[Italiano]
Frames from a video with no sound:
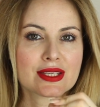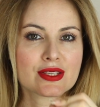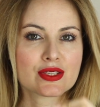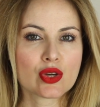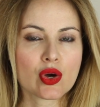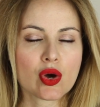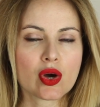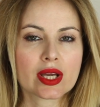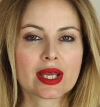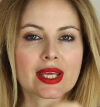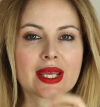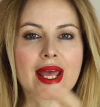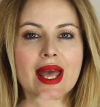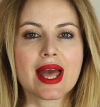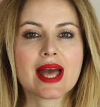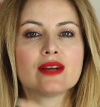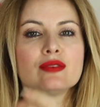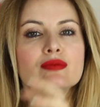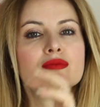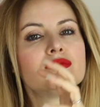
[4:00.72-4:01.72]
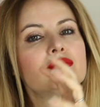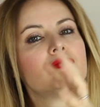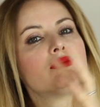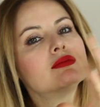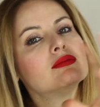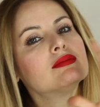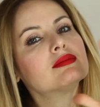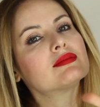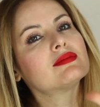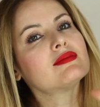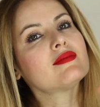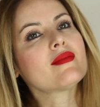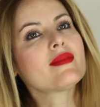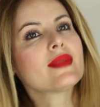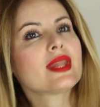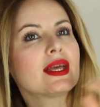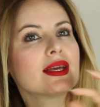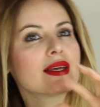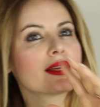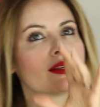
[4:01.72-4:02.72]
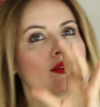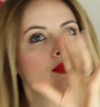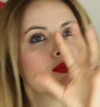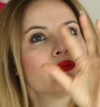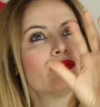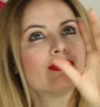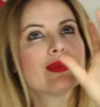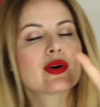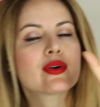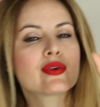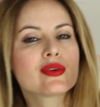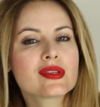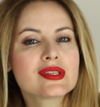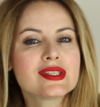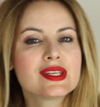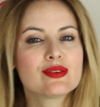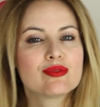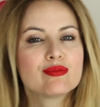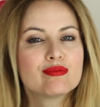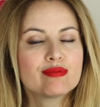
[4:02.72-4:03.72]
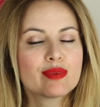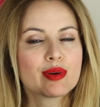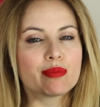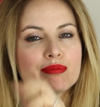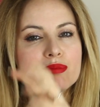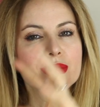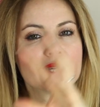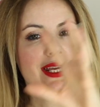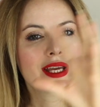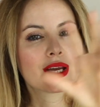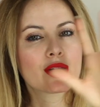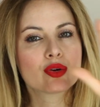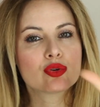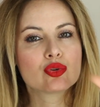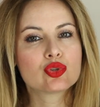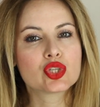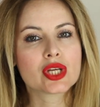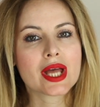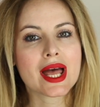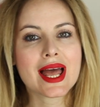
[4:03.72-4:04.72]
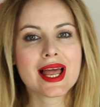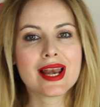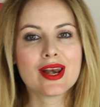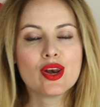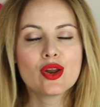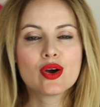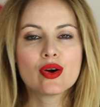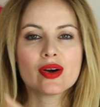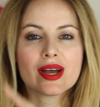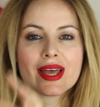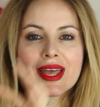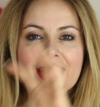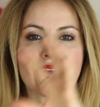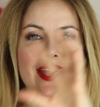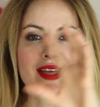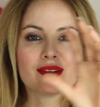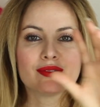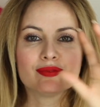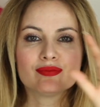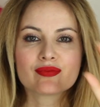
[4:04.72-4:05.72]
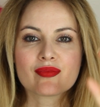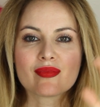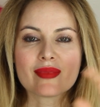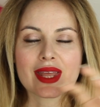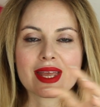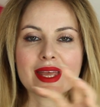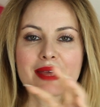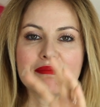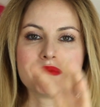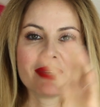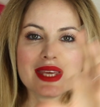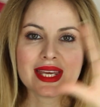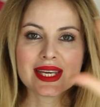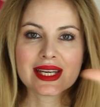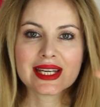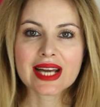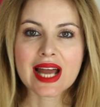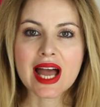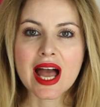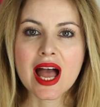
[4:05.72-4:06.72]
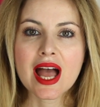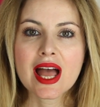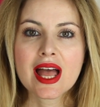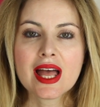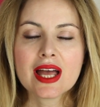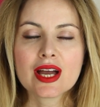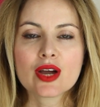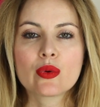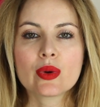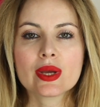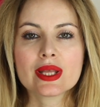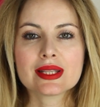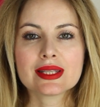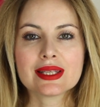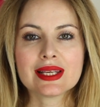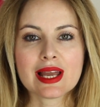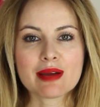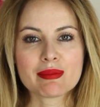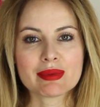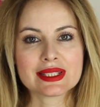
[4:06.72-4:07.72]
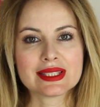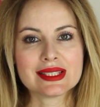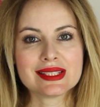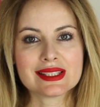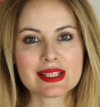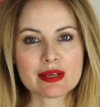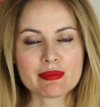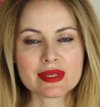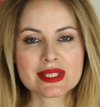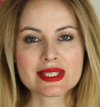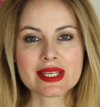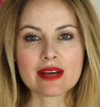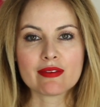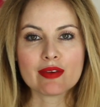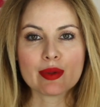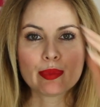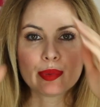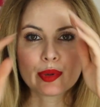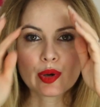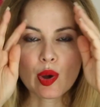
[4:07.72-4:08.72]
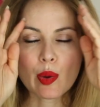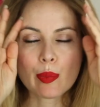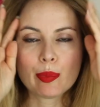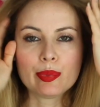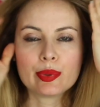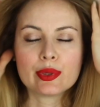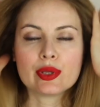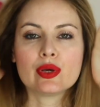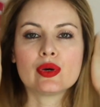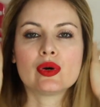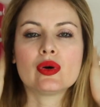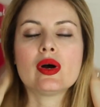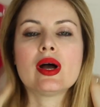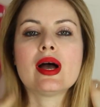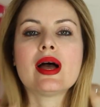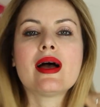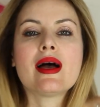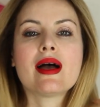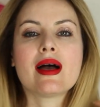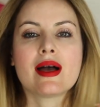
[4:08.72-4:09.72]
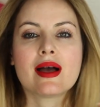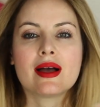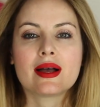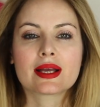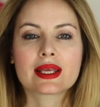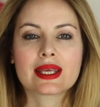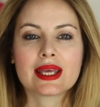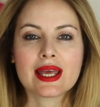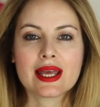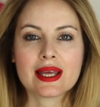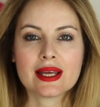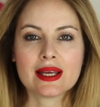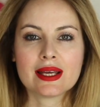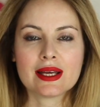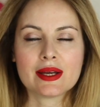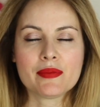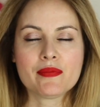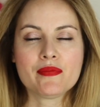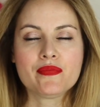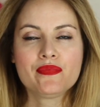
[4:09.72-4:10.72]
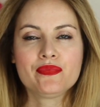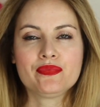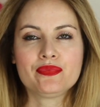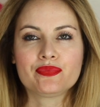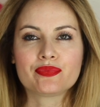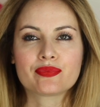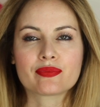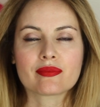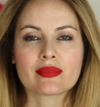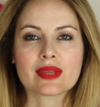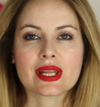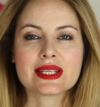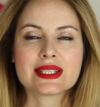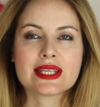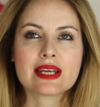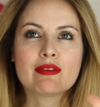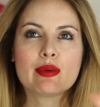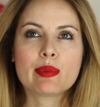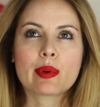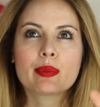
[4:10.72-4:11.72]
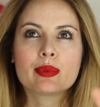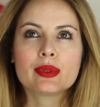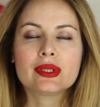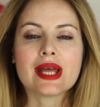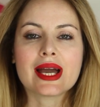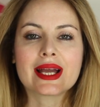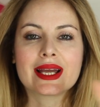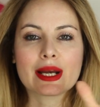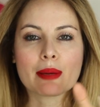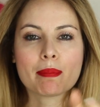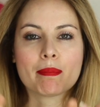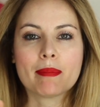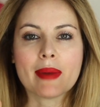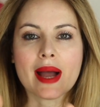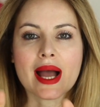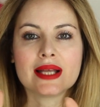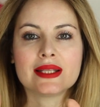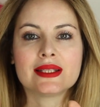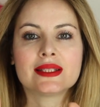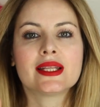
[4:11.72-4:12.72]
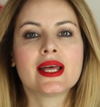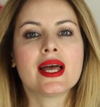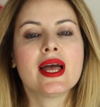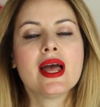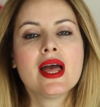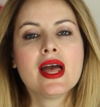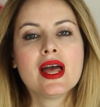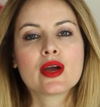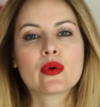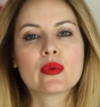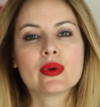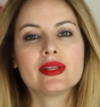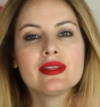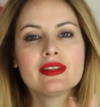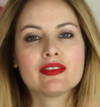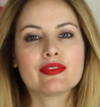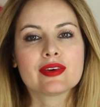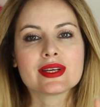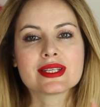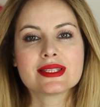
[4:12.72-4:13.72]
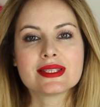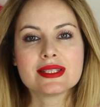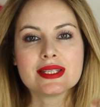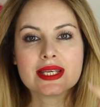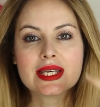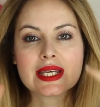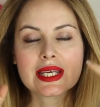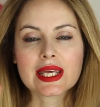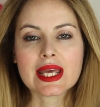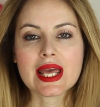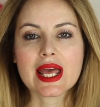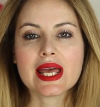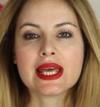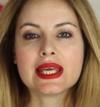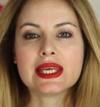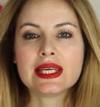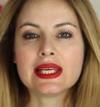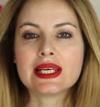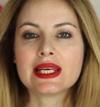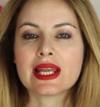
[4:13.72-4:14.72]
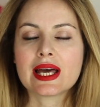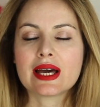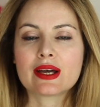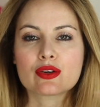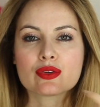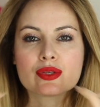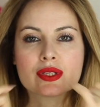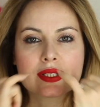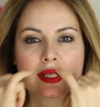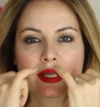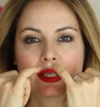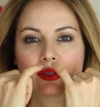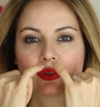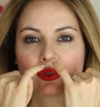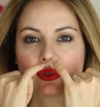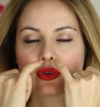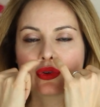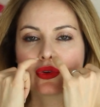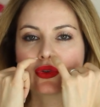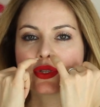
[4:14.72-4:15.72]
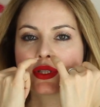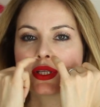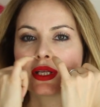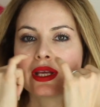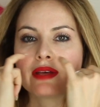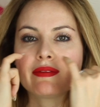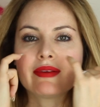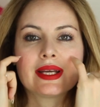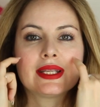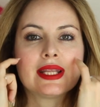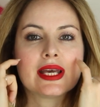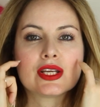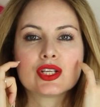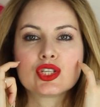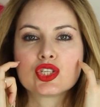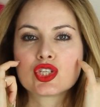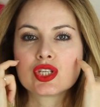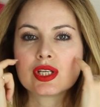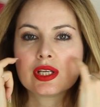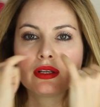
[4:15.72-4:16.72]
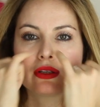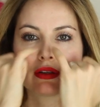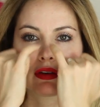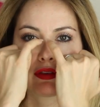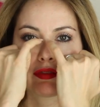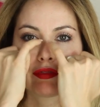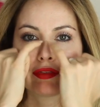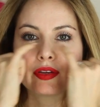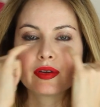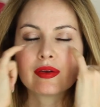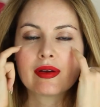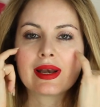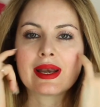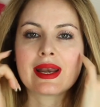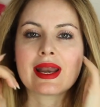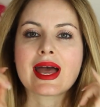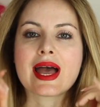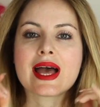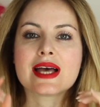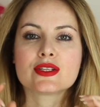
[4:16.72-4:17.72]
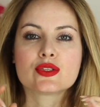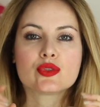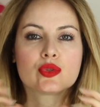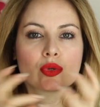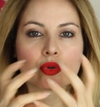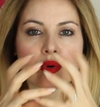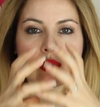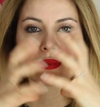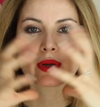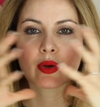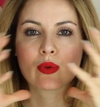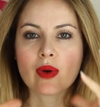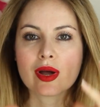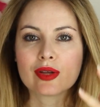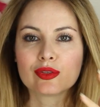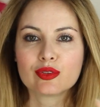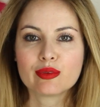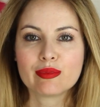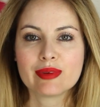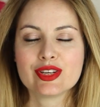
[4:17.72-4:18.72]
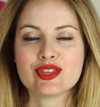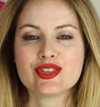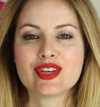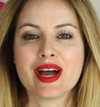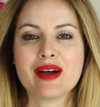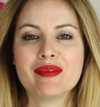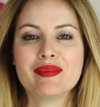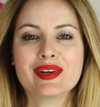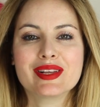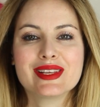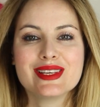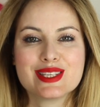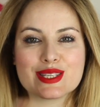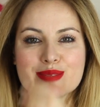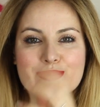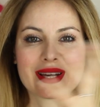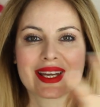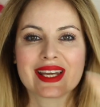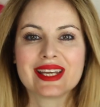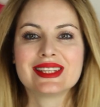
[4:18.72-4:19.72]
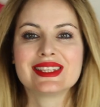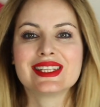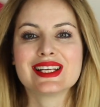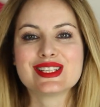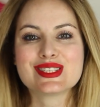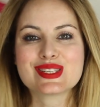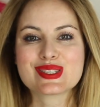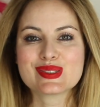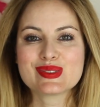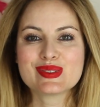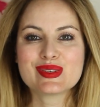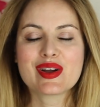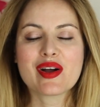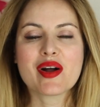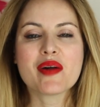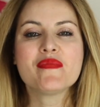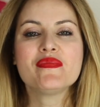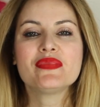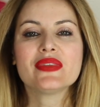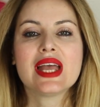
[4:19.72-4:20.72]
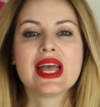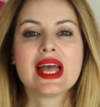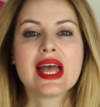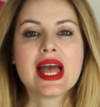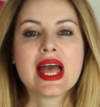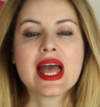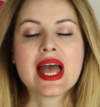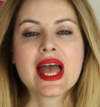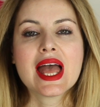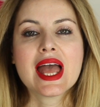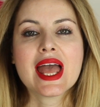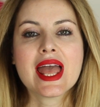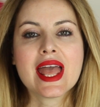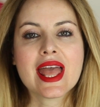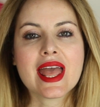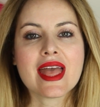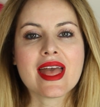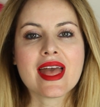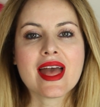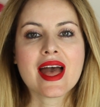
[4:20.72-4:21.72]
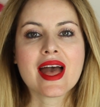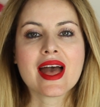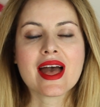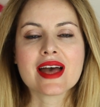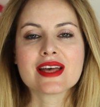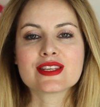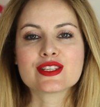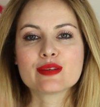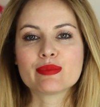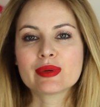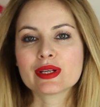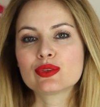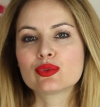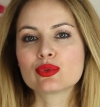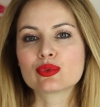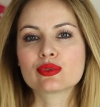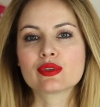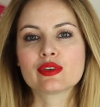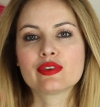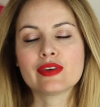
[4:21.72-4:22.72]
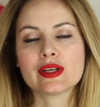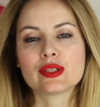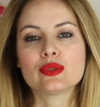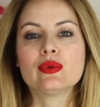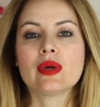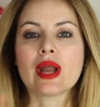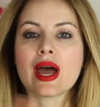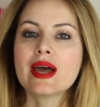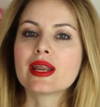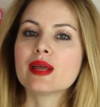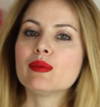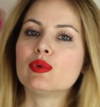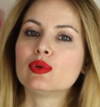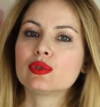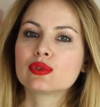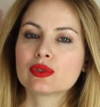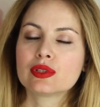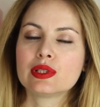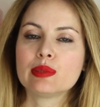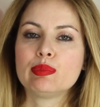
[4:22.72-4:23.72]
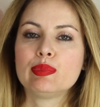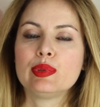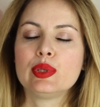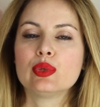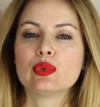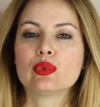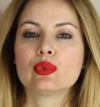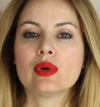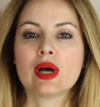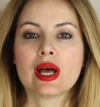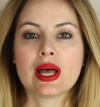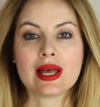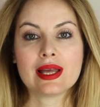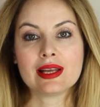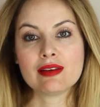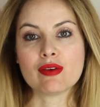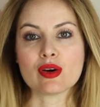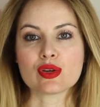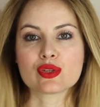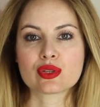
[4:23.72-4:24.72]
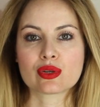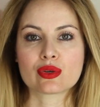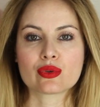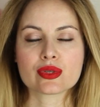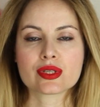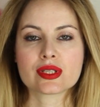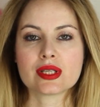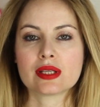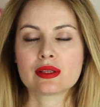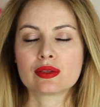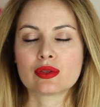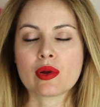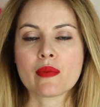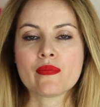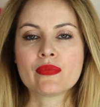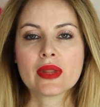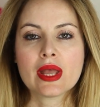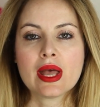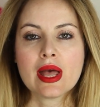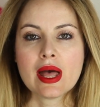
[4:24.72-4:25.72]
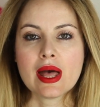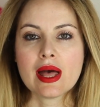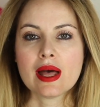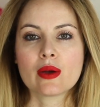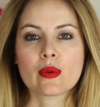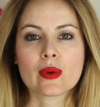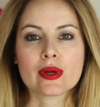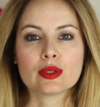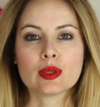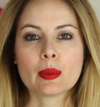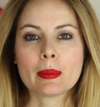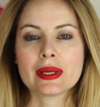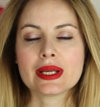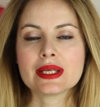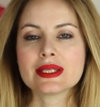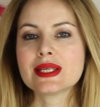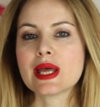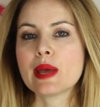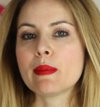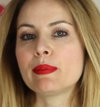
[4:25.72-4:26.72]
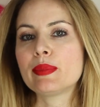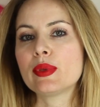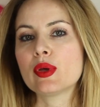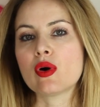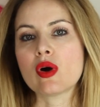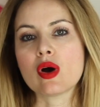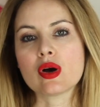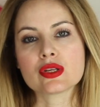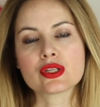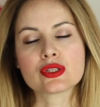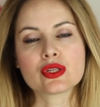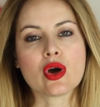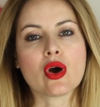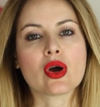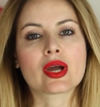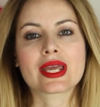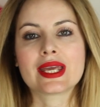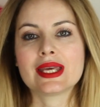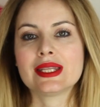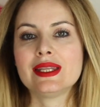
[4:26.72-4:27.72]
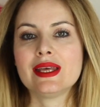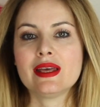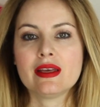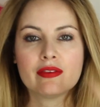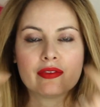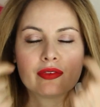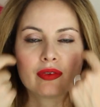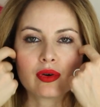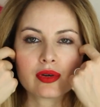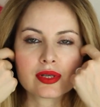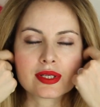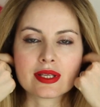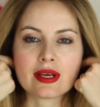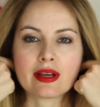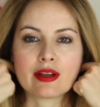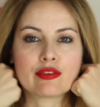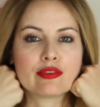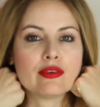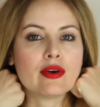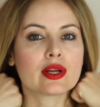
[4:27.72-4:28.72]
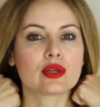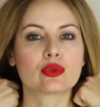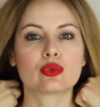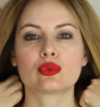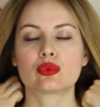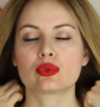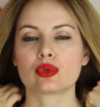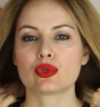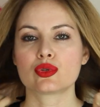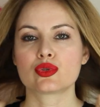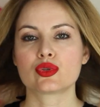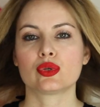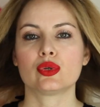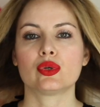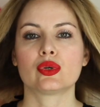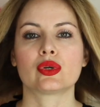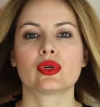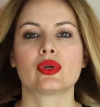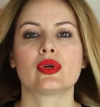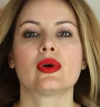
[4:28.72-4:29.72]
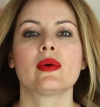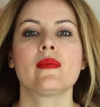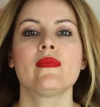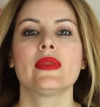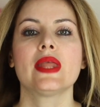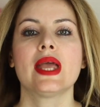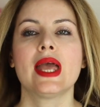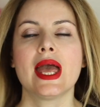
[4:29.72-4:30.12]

so che è un po' così, un po' biricconcello e migra, quindi la matita mi serve proprio, eh, che, ehm, serve proprio da aggrappante, quindi fa sì che il rossetto non se ne vada in giro fino al naso, come quando mangiamo gli spaghetti al sugo, e eh, soprattutto fa durare molto di più eh, il vostro rossetto. Eh, quando per esempio so che devo stare fuori tutto il giorno